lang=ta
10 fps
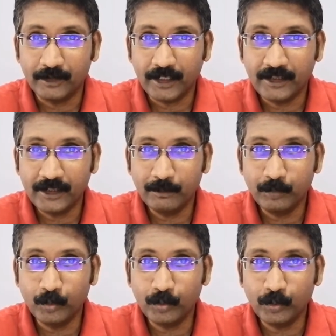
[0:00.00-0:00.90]
எந்த
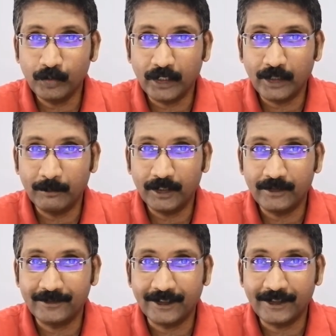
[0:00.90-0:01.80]
பூட்டும் இல்லாம
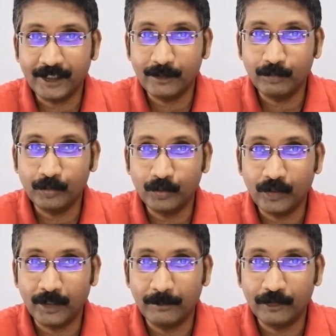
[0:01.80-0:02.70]
சரியான பூட்டும்
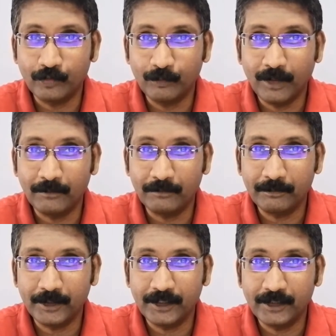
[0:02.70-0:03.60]
இல்லாம சும்மா
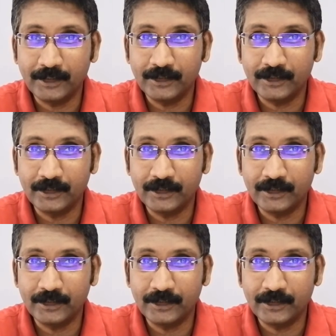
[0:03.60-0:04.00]
பேருக்கு